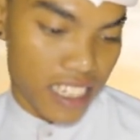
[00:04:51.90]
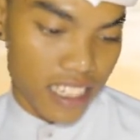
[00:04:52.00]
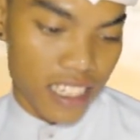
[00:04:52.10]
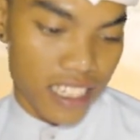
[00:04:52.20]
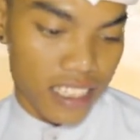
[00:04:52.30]

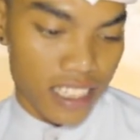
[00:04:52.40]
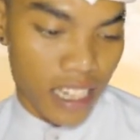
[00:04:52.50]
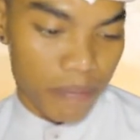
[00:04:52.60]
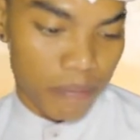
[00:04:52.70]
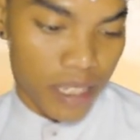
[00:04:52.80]
Uh,
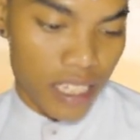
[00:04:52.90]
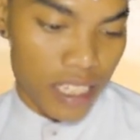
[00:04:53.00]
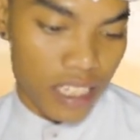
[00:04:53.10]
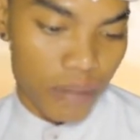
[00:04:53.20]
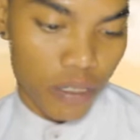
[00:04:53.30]

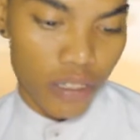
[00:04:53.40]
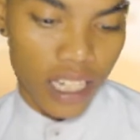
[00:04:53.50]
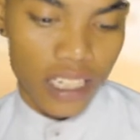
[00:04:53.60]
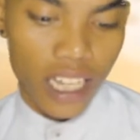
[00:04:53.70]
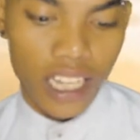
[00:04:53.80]
tetapi
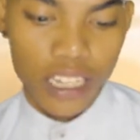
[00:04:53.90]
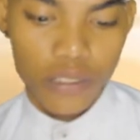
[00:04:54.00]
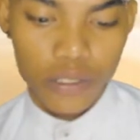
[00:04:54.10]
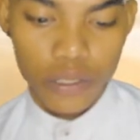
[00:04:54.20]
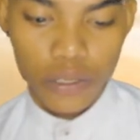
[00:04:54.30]
dibutuhkan
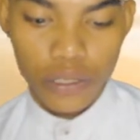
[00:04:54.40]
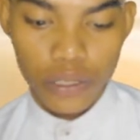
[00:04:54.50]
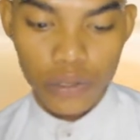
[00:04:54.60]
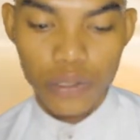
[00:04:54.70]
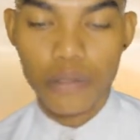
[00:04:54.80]
kalian
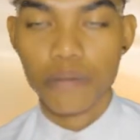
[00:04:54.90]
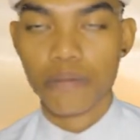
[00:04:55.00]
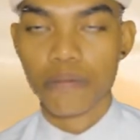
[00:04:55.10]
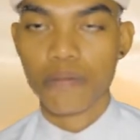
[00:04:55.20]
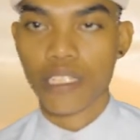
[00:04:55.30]
khusus untuk
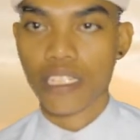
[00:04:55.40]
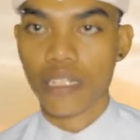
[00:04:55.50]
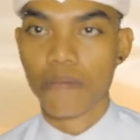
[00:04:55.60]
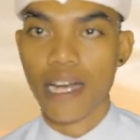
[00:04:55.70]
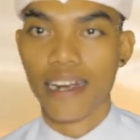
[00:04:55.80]

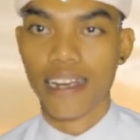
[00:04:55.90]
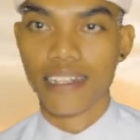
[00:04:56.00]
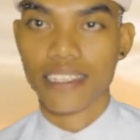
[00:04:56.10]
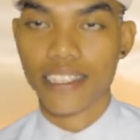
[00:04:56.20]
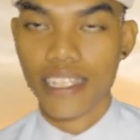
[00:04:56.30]

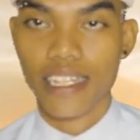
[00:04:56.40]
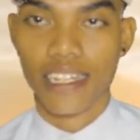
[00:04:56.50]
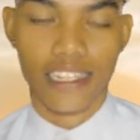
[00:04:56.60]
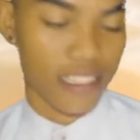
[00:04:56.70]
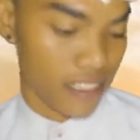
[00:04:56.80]

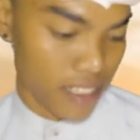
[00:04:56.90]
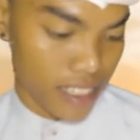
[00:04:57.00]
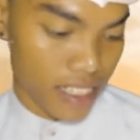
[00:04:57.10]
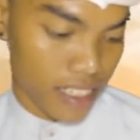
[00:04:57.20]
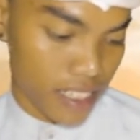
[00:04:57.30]
menerbangkannya.
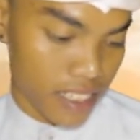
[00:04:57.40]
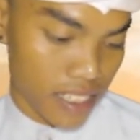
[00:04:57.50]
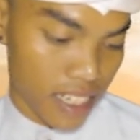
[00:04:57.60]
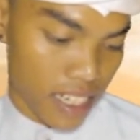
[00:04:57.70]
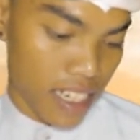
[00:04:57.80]

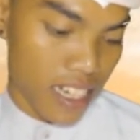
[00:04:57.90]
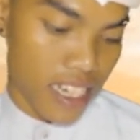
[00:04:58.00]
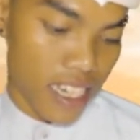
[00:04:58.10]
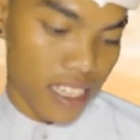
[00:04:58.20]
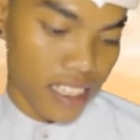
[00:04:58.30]
Karena
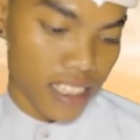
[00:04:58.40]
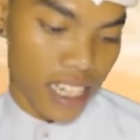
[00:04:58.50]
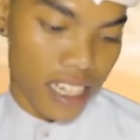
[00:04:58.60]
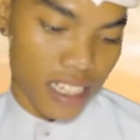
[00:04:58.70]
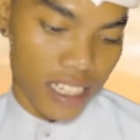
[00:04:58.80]
layang ini
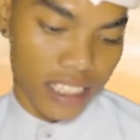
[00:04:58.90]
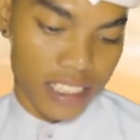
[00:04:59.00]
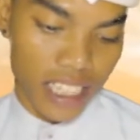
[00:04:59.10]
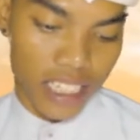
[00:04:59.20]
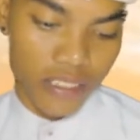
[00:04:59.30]
sangat
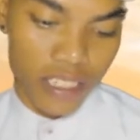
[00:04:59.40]
lincah di